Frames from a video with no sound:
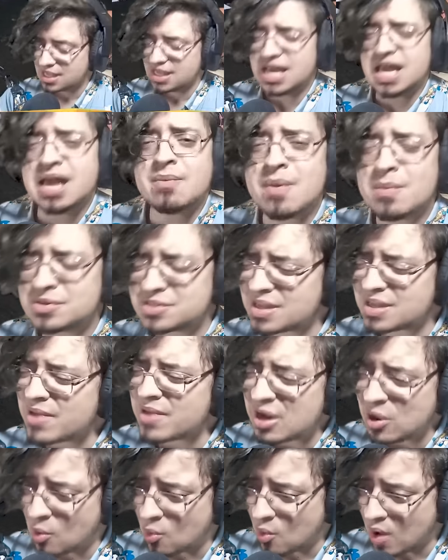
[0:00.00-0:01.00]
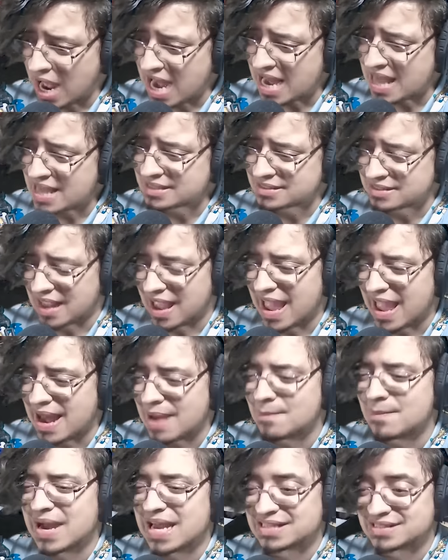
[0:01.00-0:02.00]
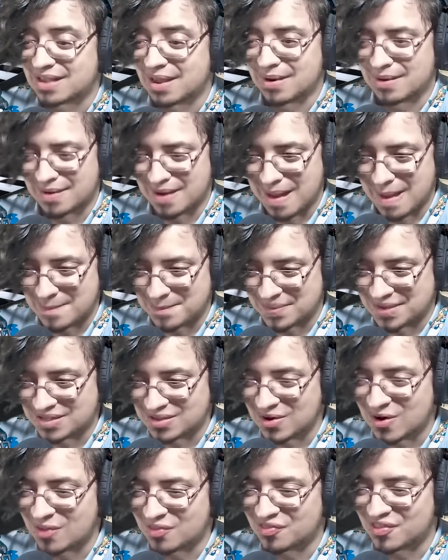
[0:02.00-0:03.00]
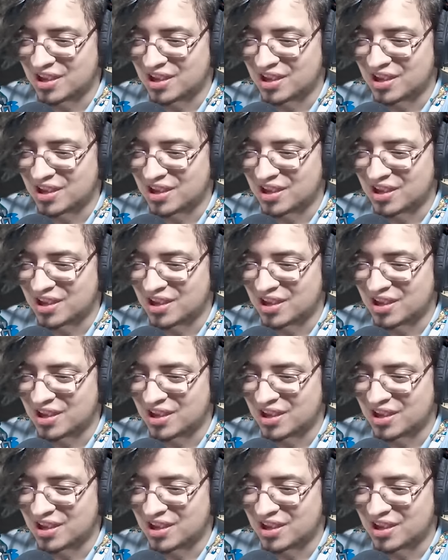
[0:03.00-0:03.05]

y vamos a ver cuál es el más rápido de